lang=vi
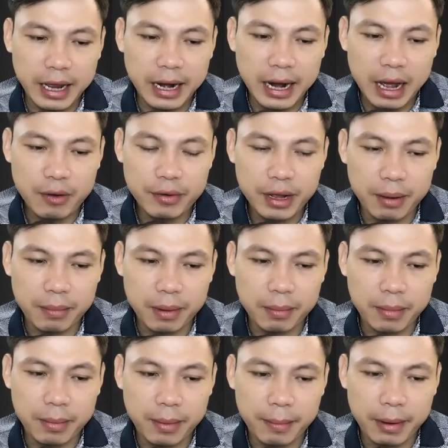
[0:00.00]
muốn ở nhà một đêm.
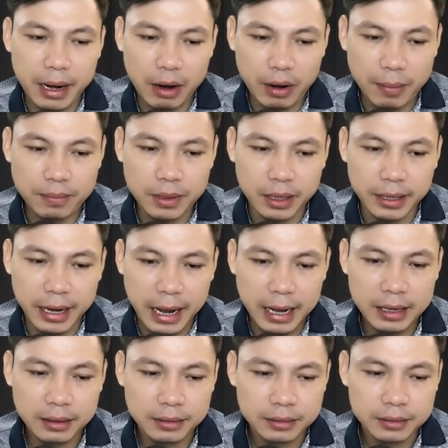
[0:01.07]

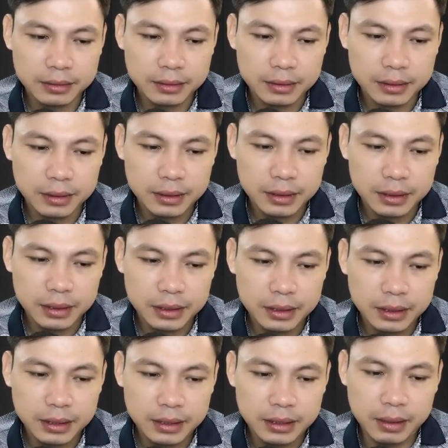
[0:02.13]
Không biết là
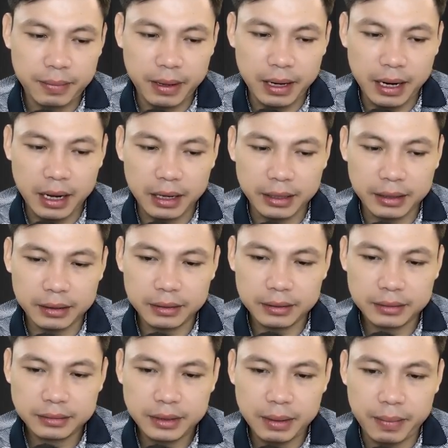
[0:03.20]
giọng của hắn có uy
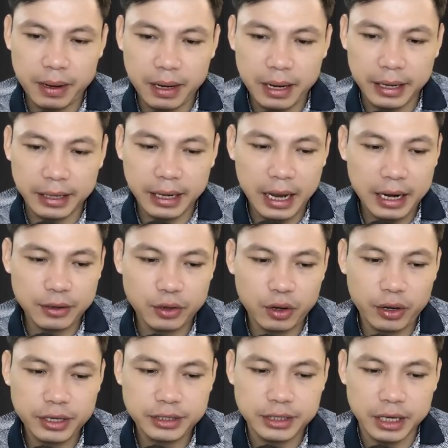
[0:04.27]
tín hơn Lão Hoàng
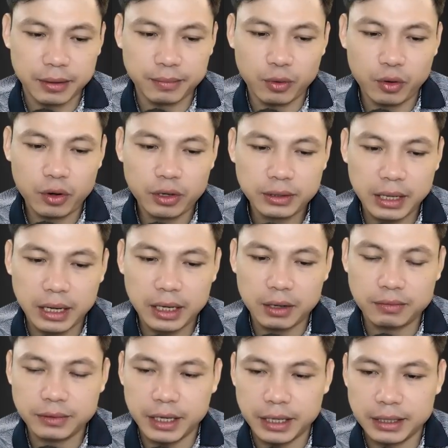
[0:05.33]
hay không, mà
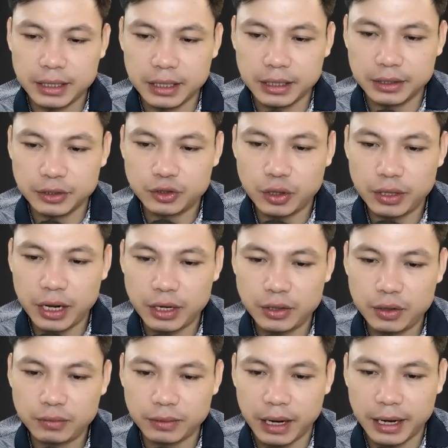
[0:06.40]
người từ bên trong từ
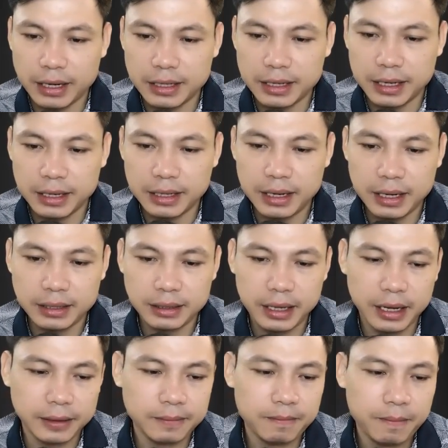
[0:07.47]
từ mở cửa.
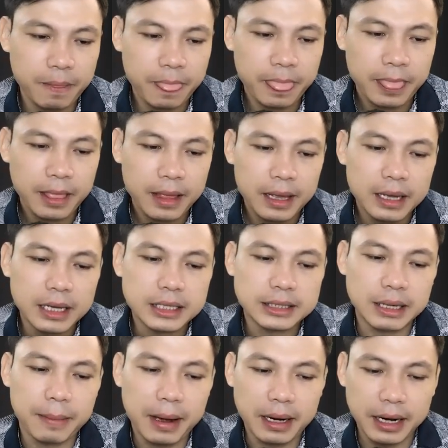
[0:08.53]
Người phụ nữ hé
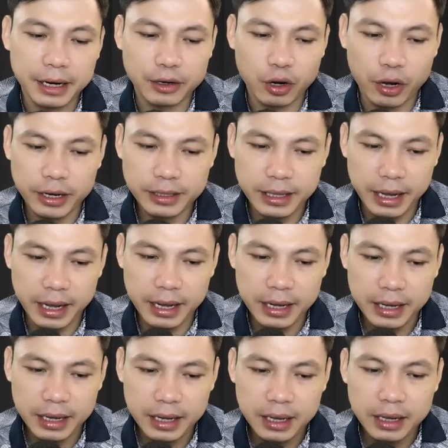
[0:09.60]
mắt ra nhìn.
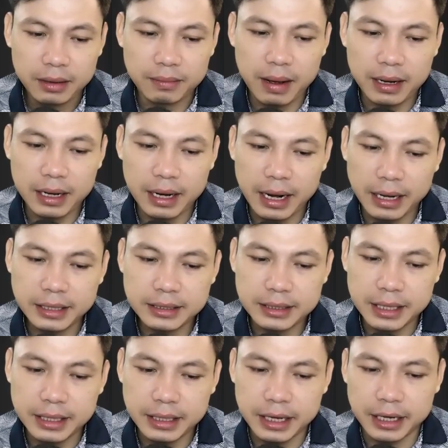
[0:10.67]
Các người ra
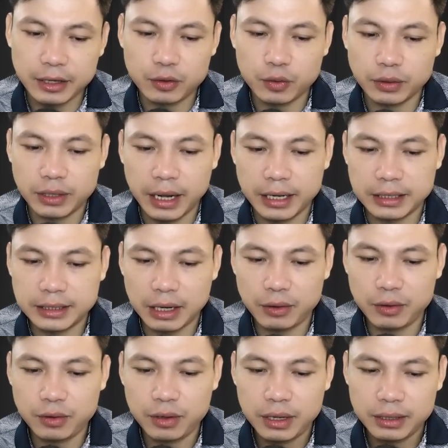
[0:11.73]
nhà khác nhỏ đi,
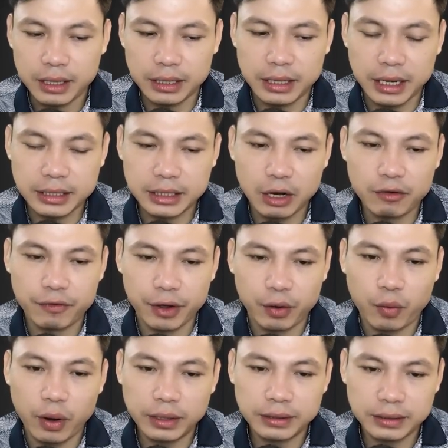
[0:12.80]
nhà chúng tôi đang có việc, các
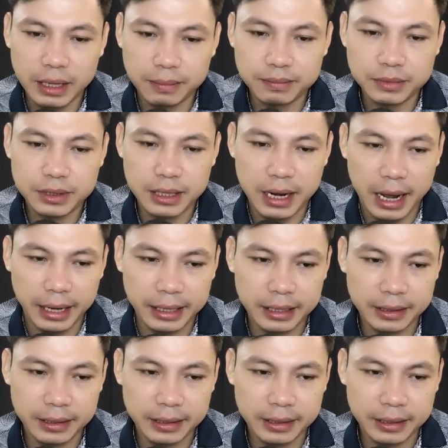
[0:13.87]
người không ở được đâu.